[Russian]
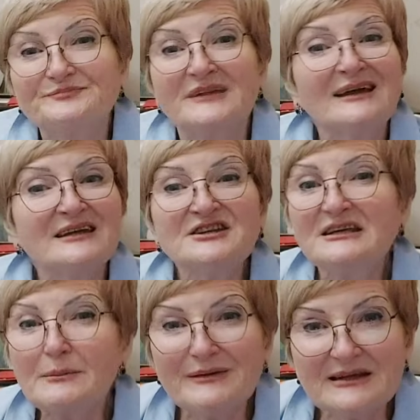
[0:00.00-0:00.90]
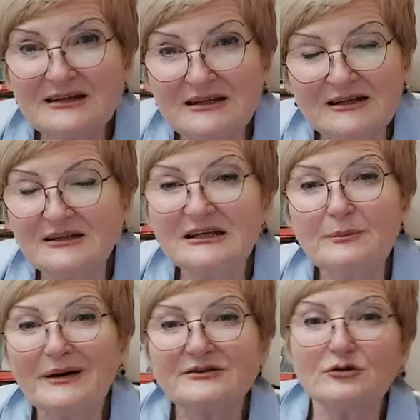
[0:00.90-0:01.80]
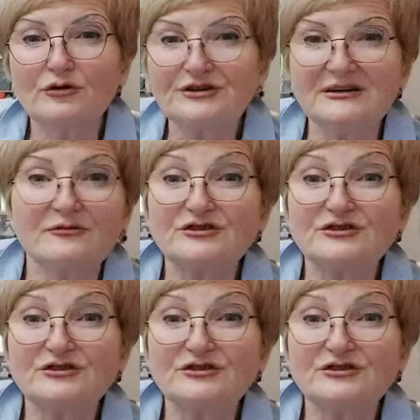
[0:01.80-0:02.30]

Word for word: Это не гипотония, не гипотоник.